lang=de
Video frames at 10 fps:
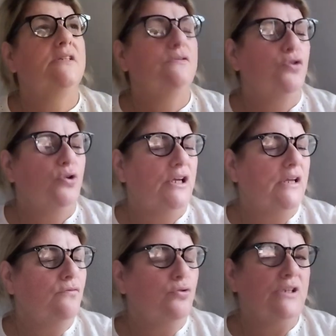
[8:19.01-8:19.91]
die Woche
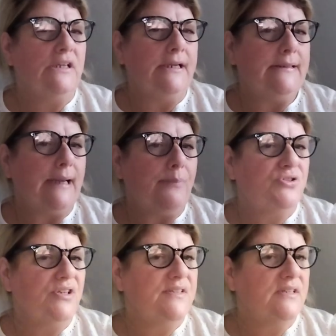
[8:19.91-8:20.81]
irgendwo in den Läden gab es
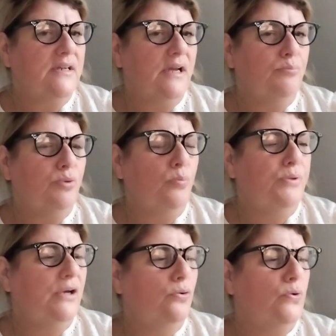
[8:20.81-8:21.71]
ja diese kleinen
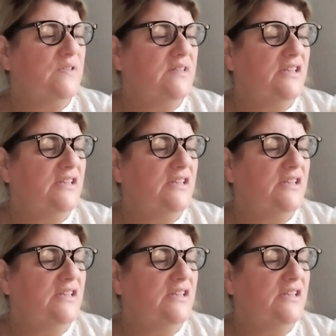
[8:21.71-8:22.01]
Probiergrößen.